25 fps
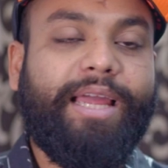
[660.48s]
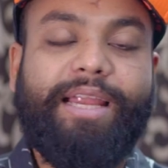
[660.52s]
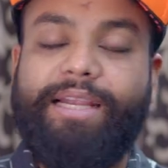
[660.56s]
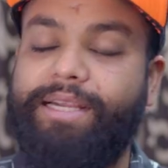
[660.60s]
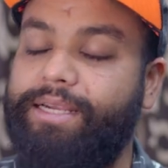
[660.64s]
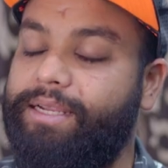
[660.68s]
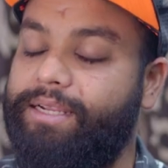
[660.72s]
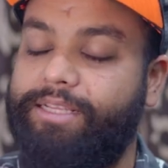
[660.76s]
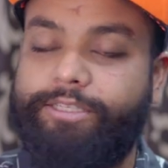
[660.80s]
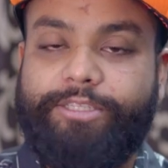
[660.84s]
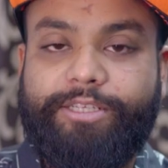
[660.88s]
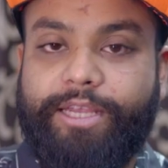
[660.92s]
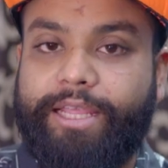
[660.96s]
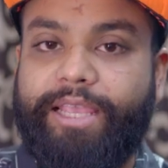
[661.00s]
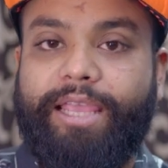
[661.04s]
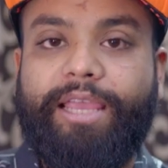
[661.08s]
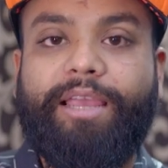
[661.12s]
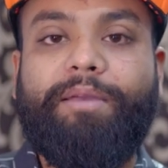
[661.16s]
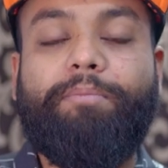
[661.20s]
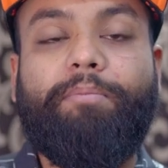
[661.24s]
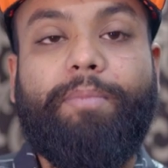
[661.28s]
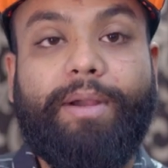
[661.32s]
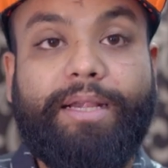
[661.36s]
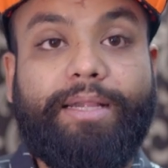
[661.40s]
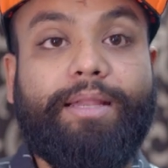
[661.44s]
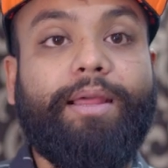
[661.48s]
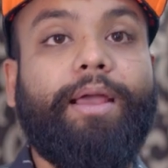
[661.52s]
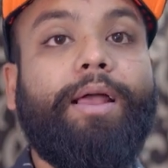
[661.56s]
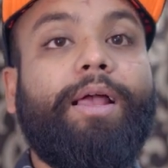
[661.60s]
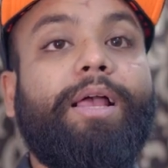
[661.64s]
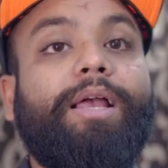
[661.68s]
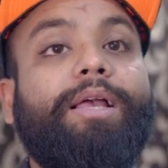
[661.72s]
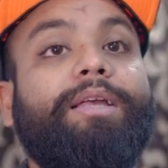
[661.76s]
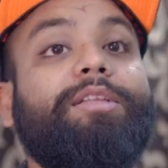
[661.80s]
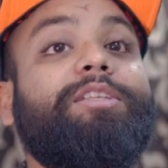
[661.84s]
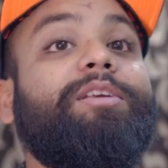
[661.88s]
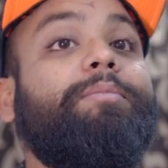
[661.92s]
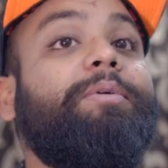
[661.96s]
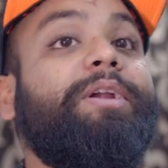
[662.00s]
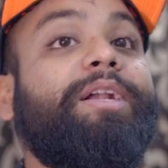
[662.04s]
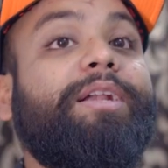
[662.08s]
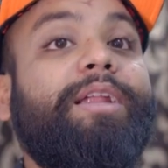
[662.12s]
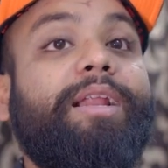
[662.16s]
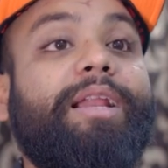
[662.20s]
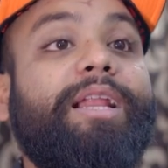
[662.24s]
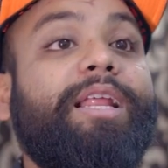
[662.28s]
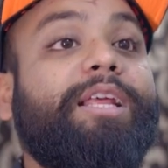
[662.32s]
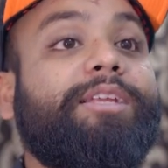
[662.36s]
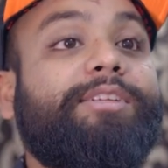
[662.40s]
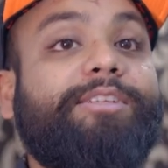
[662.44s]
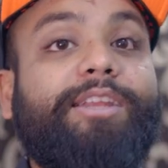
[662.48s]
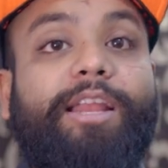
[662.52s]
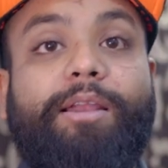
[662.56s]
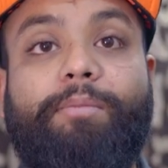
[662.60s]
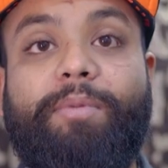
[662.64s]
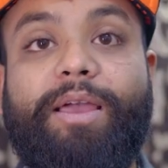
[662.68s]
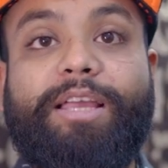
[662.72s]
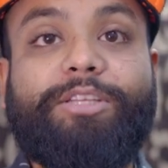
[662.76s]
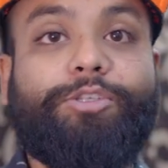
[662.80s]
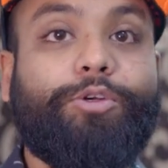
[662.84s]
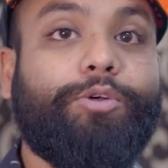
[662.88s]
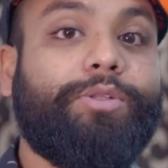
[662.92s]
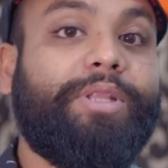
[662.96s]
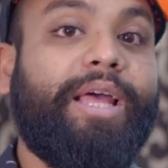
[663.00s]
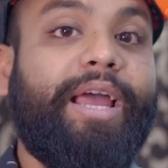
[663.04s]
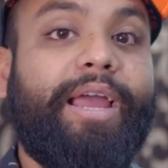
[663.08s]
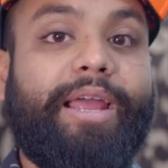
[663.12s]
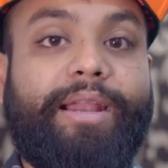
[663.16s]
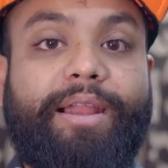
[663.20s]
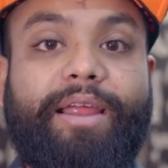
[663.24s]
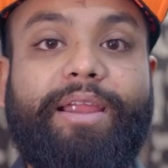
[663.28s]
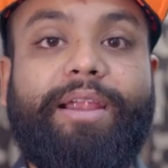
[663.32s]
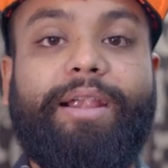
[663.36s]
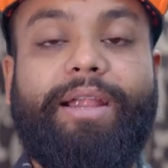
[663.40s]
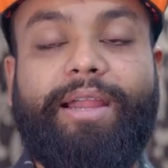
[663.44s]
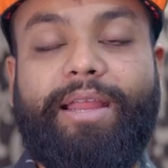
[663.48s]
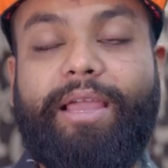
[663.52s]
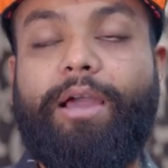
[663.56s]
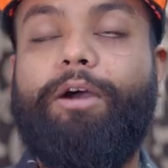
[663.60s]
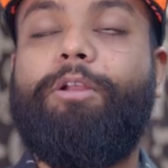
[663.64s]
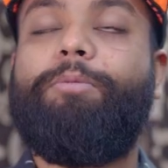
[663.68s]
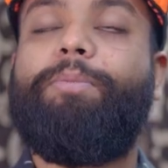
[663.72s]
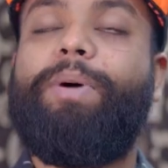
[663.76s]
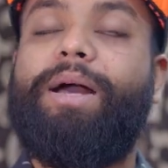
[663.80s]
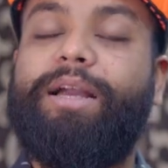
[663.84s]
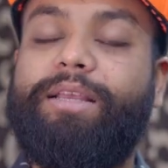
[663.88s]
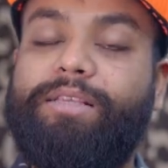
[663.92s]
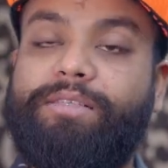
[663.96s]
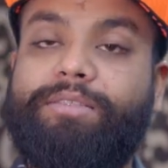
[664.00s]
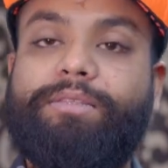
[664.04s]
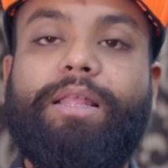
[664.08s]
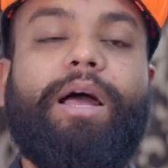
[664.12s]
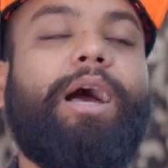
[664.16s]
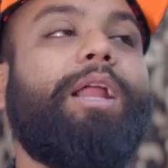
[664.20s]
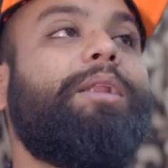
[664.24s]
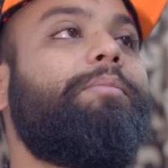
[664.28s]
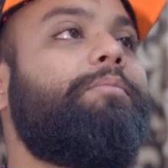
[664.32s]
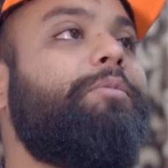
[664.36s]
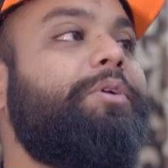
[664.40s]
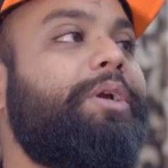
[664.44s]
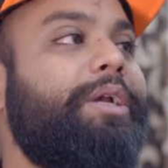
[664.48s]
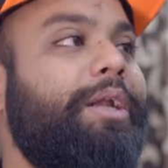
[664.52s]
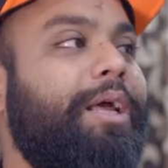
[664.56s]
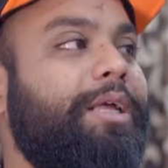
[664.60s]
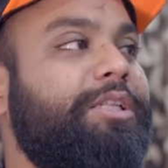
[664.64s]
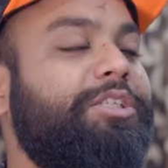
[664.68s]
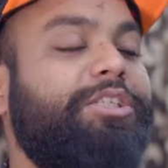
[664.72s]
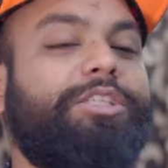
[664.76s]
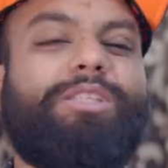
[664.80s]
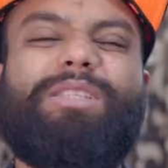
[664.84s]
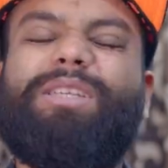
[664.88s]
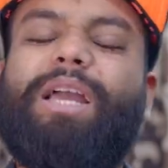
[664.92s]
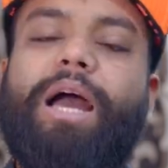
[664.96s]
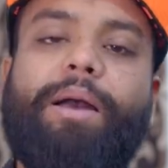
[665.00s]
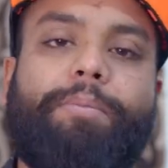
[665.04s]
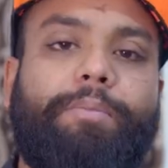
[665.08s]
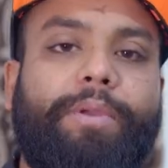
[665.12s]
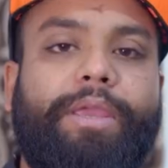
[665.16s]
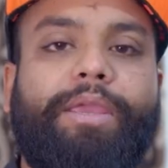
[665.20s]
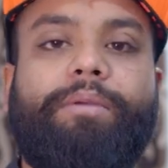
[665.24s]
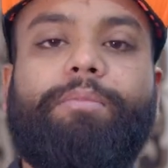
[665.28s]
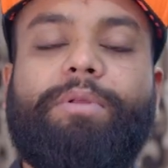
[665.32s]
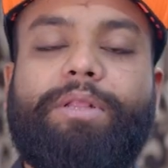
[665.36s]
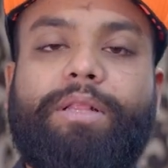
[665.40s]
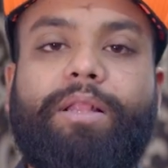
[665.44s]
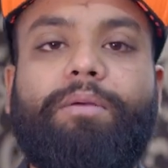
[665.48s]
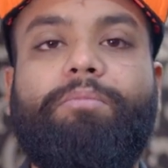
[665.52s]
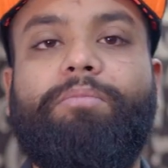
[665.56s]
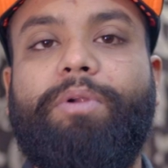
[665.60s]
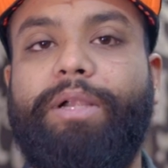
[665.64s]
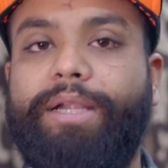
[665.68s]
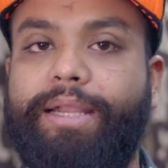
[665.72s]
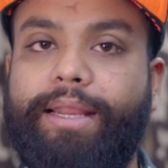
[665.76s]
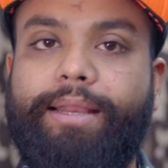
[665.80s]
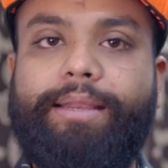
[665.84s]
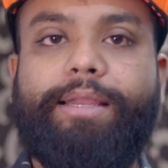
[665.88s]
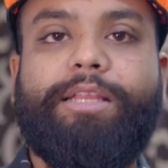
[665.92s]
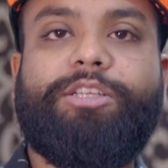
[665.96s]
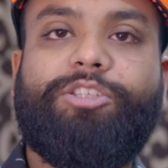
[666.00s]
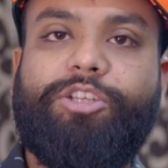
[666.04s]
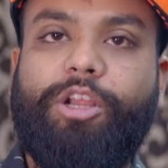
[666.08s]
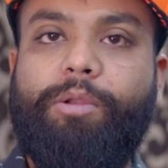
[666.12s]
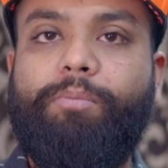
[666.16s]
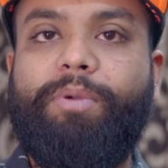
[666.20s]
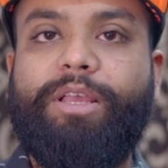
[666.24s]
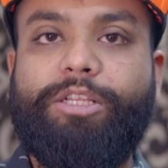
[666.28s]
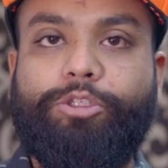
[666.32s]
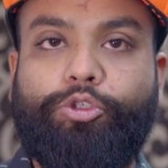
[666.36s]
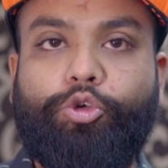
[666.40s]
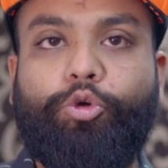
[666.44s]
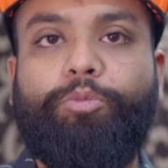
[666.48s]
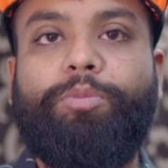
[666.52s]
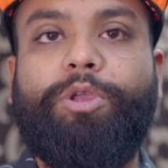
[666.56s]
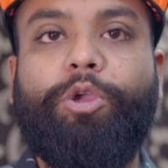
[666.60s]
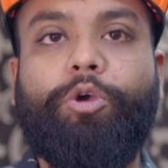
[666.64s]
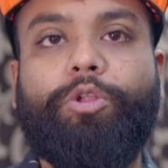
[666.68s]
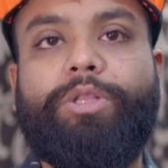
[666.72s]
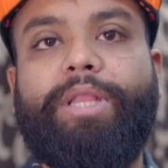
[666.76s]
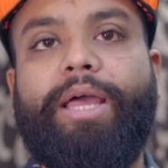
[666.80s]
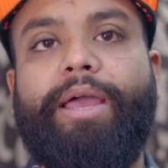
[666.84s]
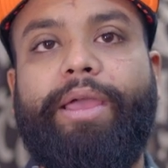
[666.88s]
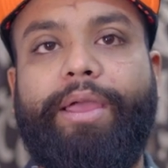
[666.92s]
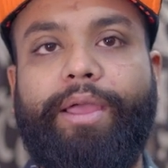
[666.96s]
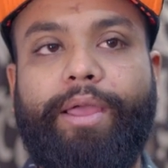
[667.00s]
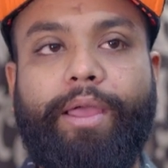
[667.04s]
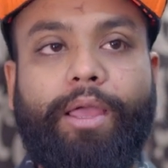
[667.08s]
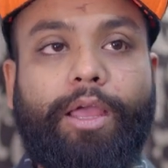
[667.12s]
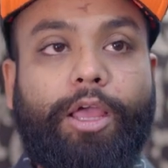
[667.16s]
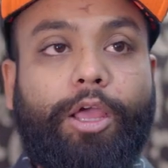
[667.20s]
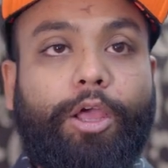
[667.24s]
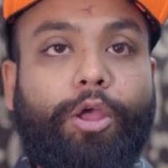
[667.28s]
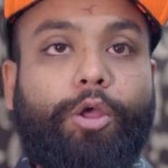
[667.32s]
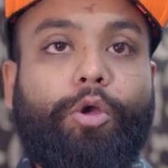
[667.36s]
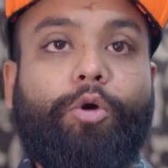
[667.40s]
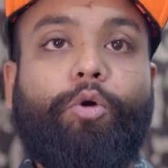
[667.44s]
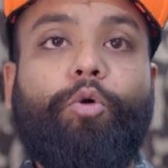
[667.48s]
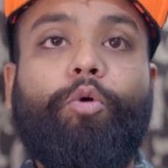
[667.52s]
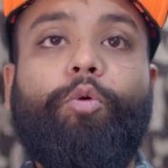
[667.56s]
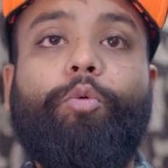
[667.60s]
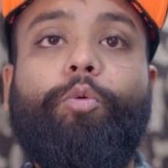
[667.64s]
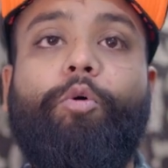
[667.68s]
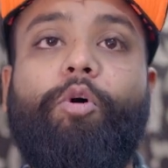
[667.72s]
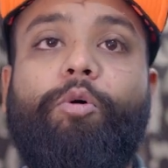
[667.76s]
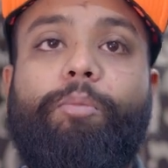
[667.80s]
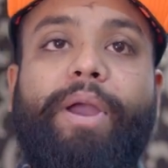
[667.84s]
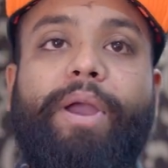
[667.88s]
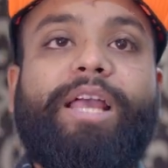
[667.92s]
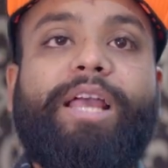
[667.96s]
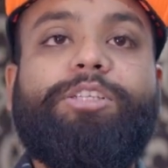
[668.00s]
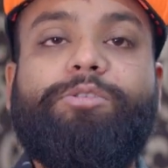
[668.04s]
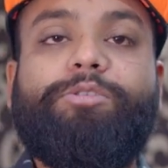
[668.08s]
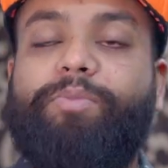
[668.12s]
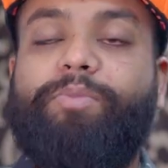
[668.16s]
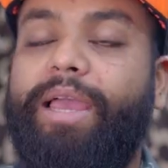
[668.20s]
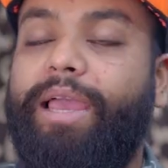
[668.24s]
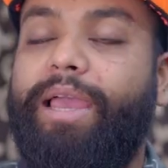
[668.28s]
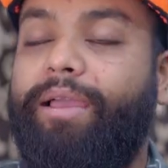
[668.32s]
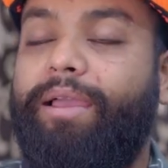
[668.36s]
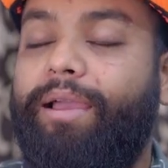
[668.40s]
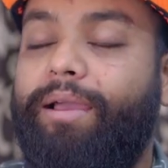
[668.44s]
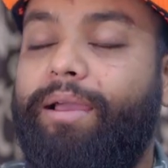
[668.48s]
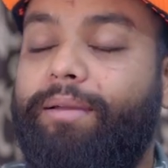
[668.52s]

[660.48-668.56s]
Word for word: इंटरेस्ट नहीं है बट जब इंटरनेशनल मैच होता है ना इंडिया और पाकिस्तान इंडिया जिसका भी मतलब इंटरनेशनल मैच जो भी होता है वो मैच मैं